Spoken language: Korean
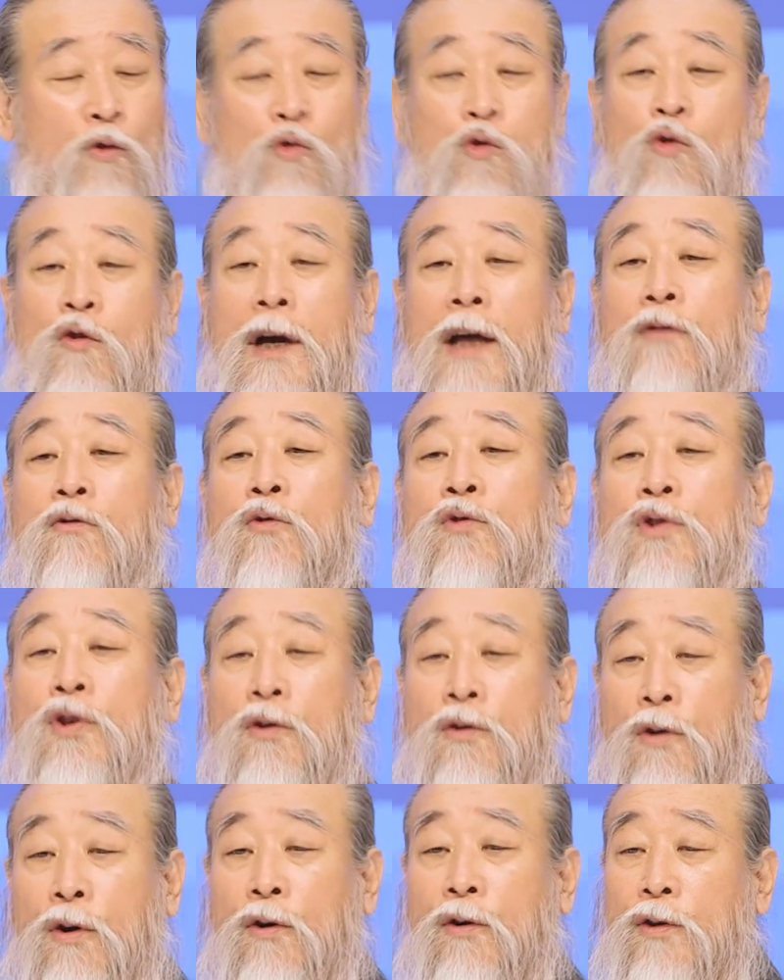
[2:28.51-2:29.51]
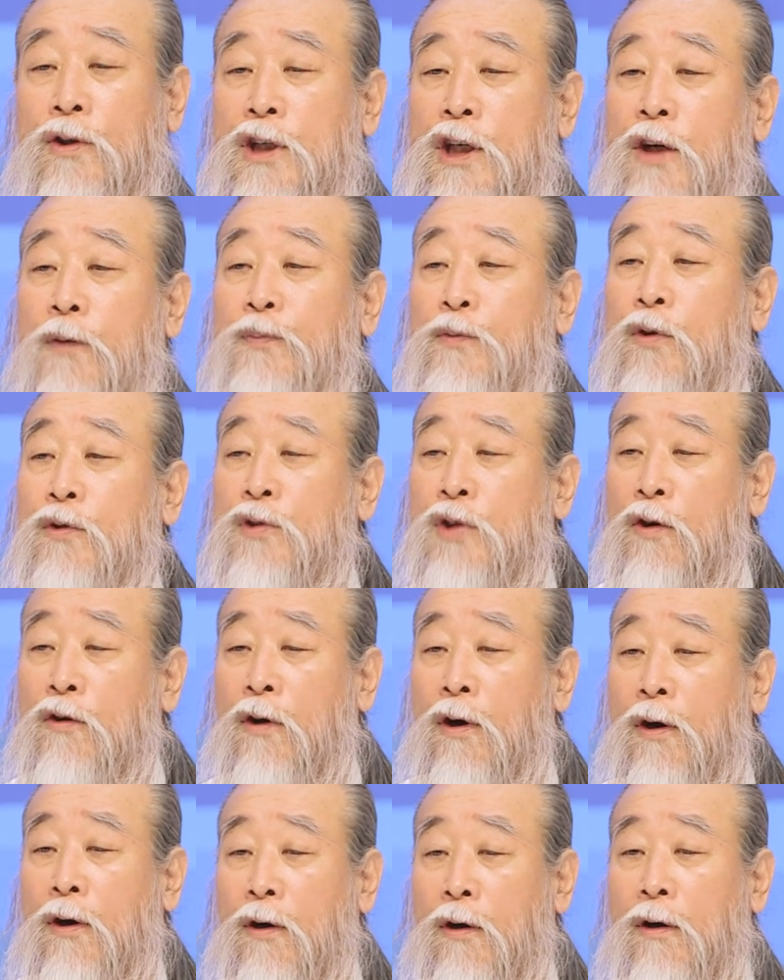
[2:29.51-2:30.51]
국가도 쓰고 기업도
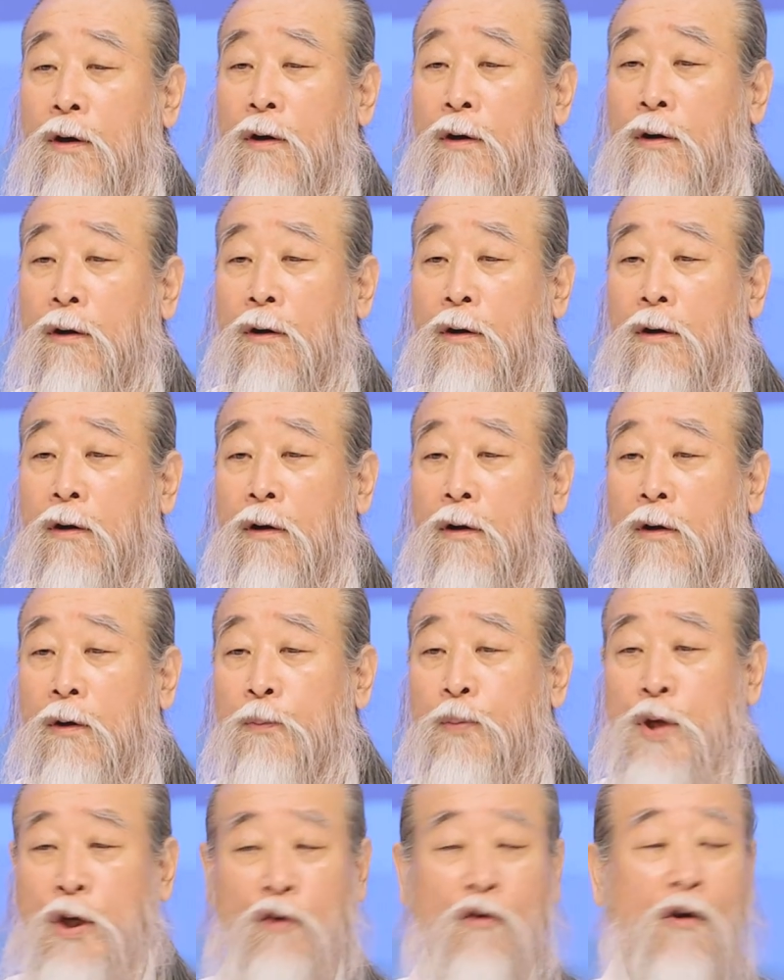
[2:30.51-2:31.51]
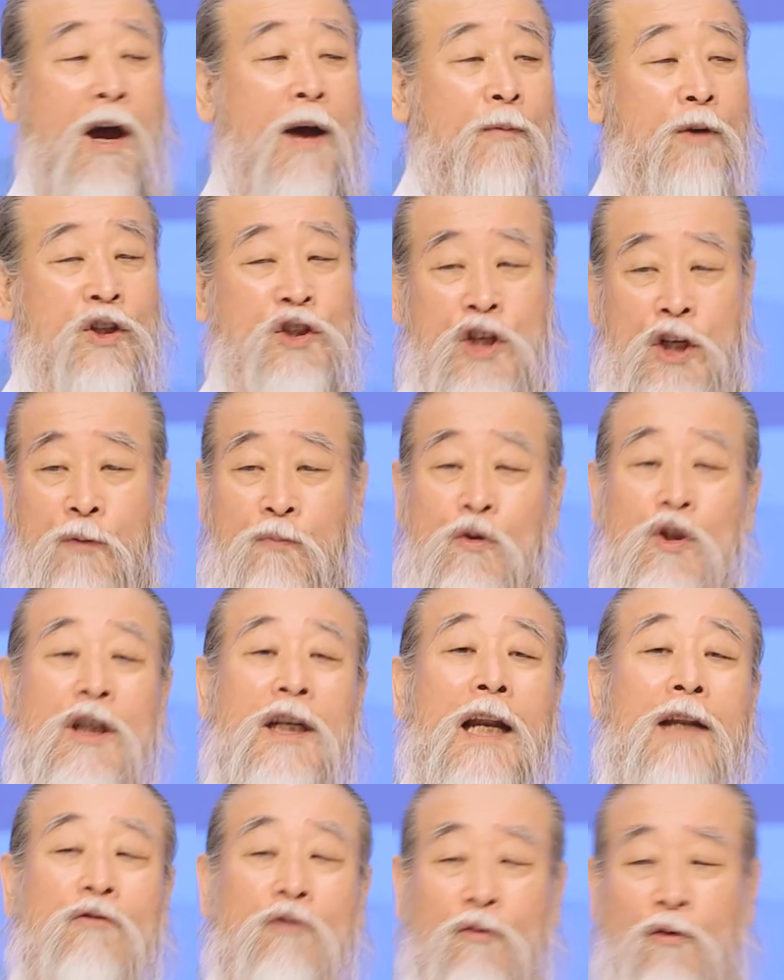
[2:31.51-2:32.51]
쓰고 필요하면
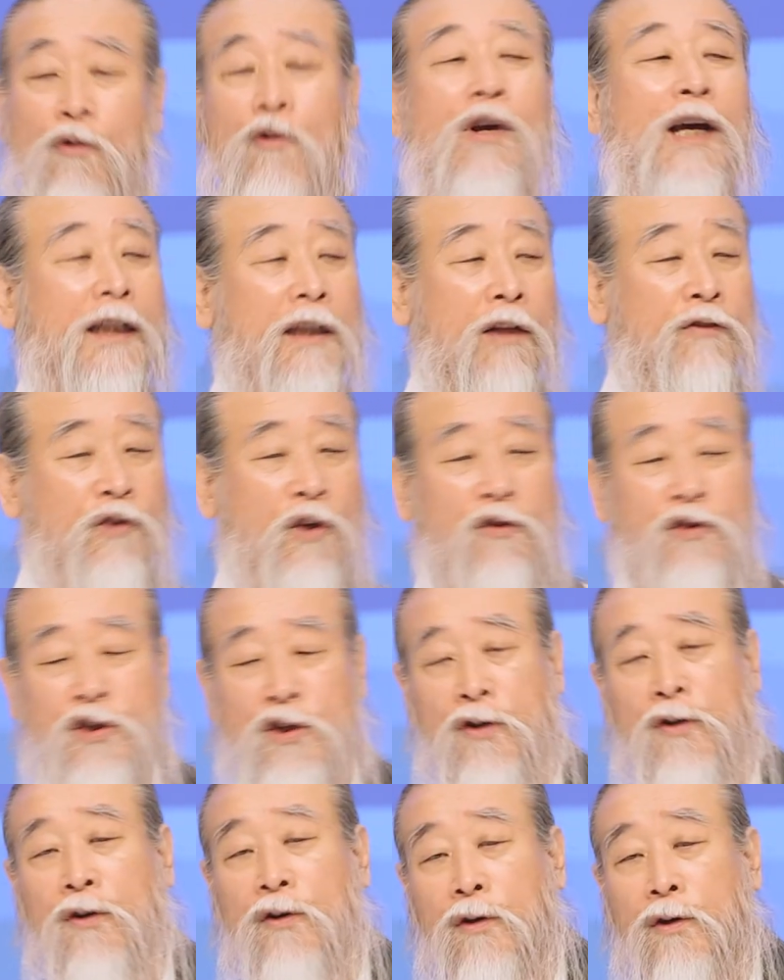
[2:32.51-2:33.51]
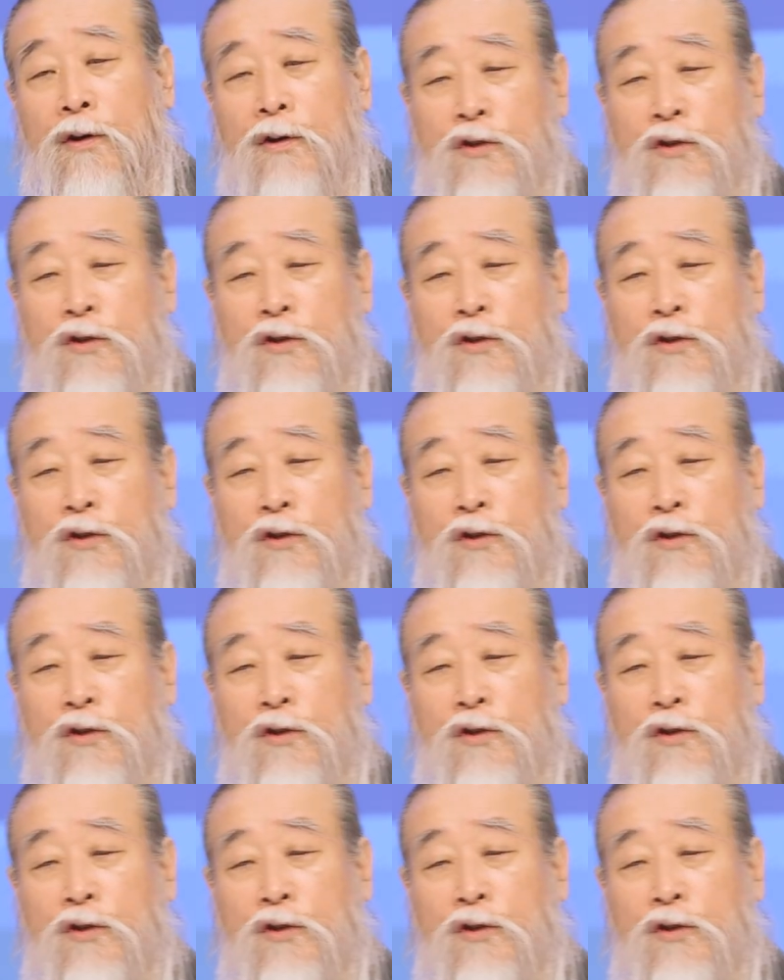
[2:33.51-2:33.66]
질문이라도 이리로 갖다 던져.